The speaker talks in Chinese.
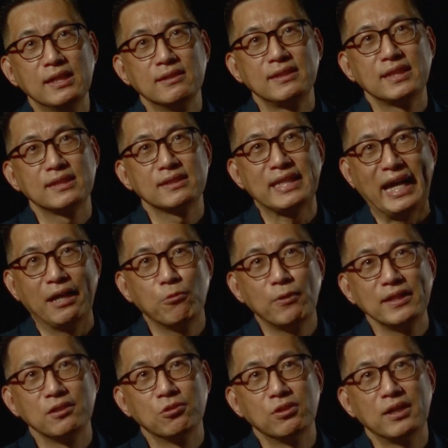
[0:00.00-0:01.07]
那台湾
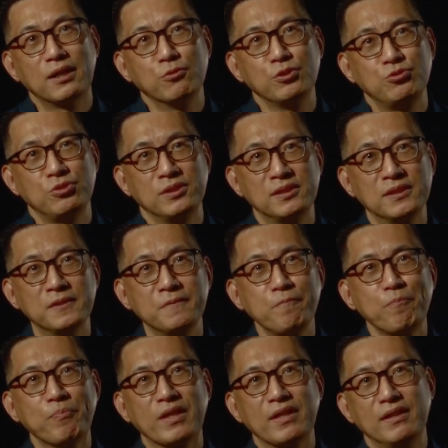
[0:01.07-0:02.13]
的话，我觉得，
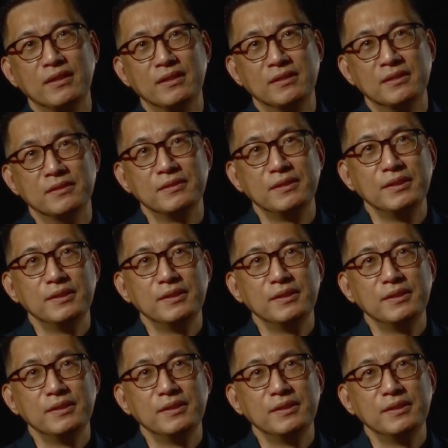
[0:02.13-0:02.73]
呃，